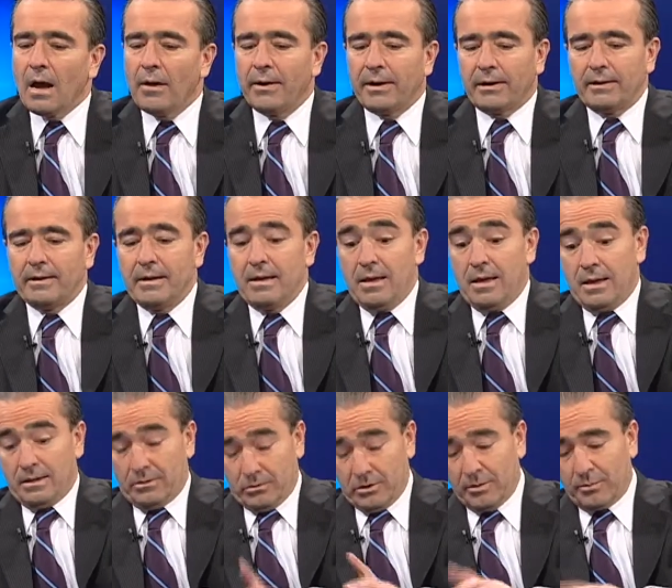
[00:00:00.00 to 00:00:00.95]
A ver,
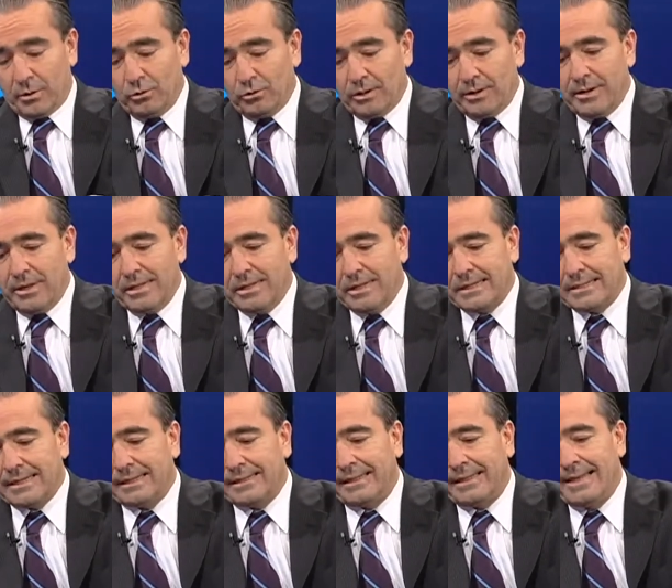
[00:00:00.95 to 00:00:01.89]
es una pregunta bien
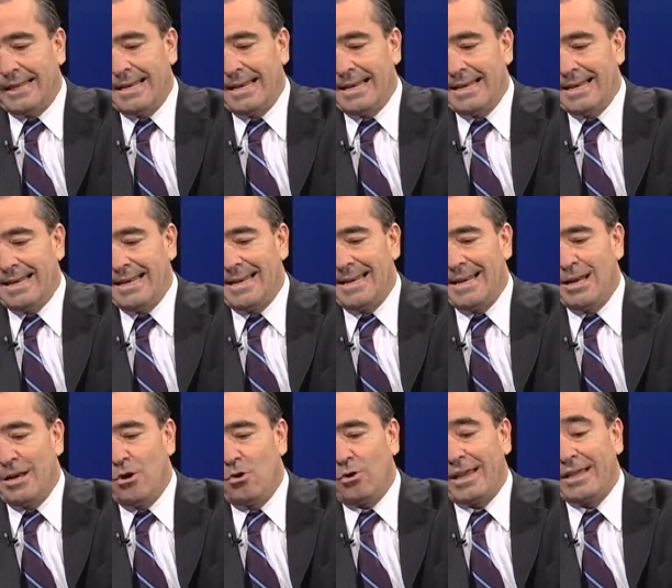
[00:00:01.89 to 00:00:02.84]
interesante. El,
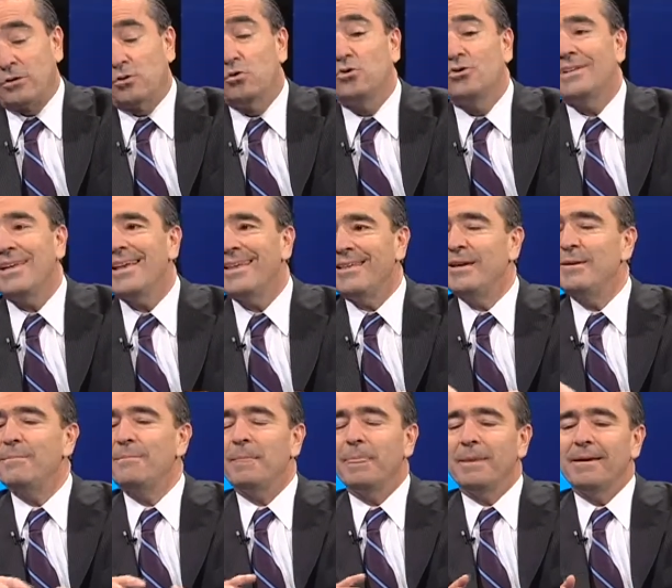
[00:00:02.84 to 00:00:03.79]
lo que
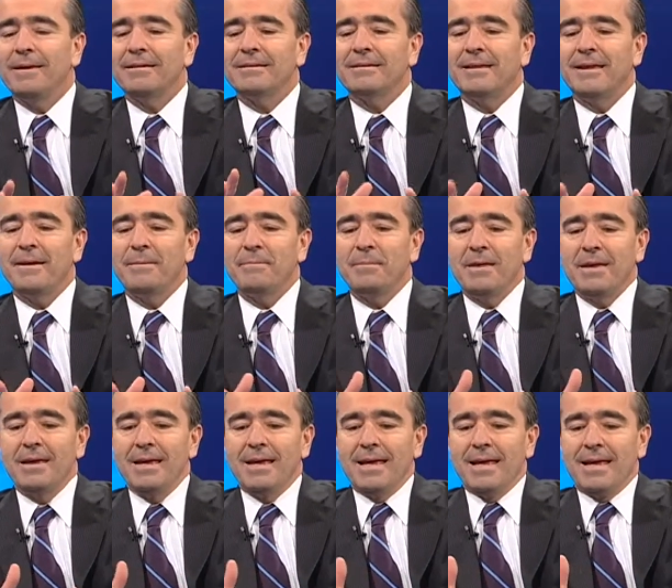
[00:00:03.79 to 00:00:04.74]
sucede es que
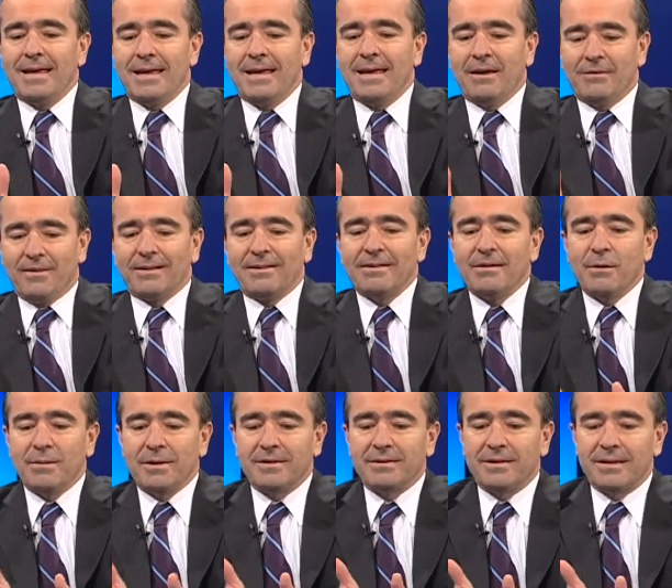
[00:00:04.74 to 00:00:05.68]

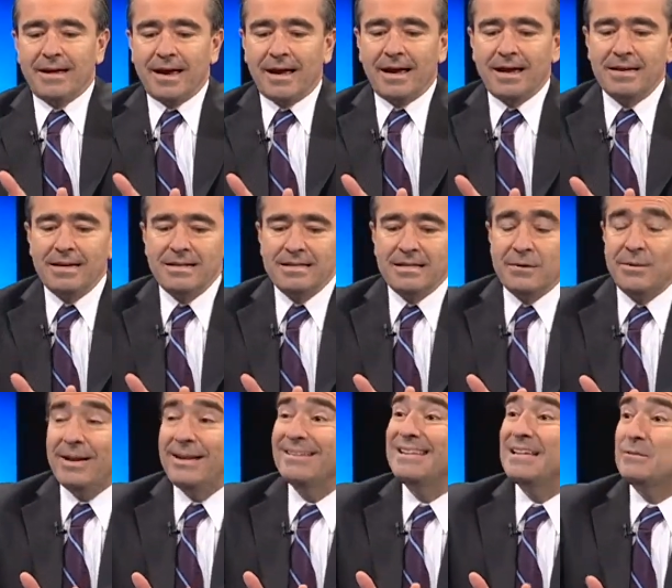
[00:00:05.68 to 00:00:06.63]
efectivamente hay
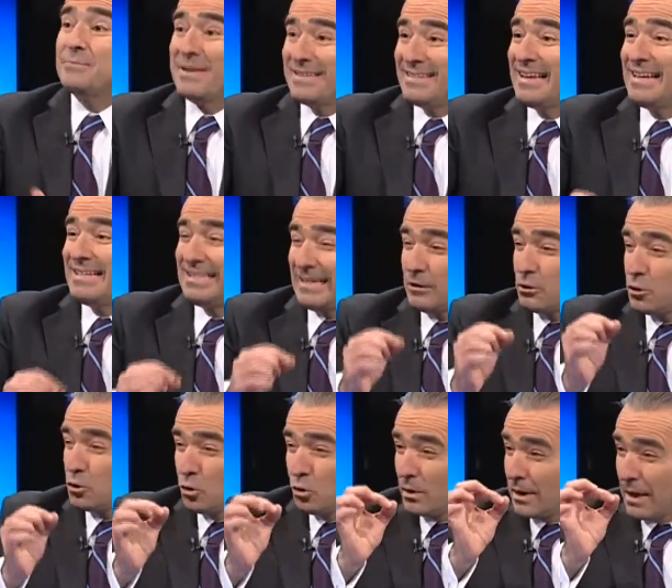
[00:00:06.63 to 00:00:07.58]
niveles de
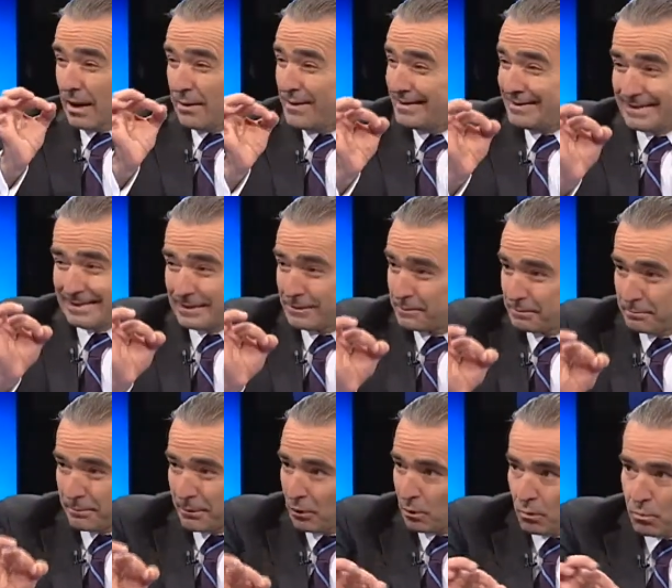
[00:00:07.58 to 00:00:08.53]
especialización a veces,
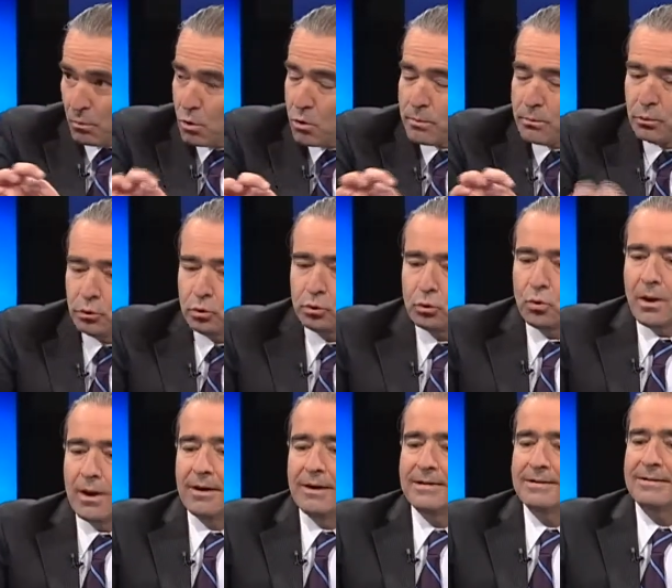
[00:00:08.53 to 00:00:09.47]
pero muy
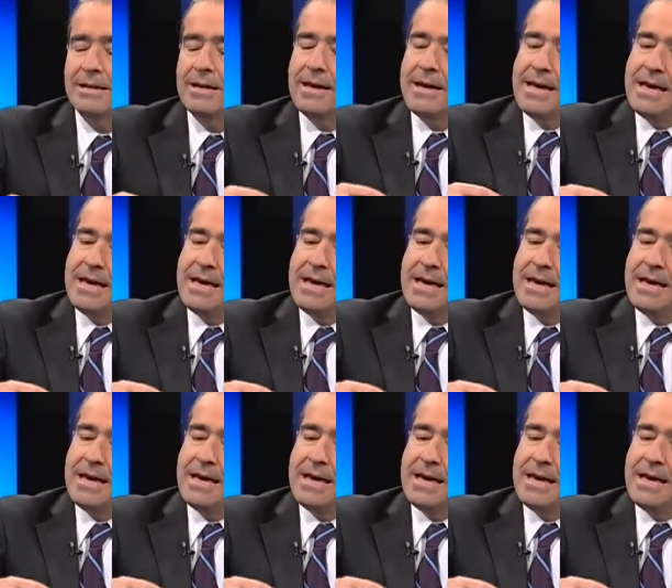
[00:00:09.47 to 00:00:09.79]
puntuales,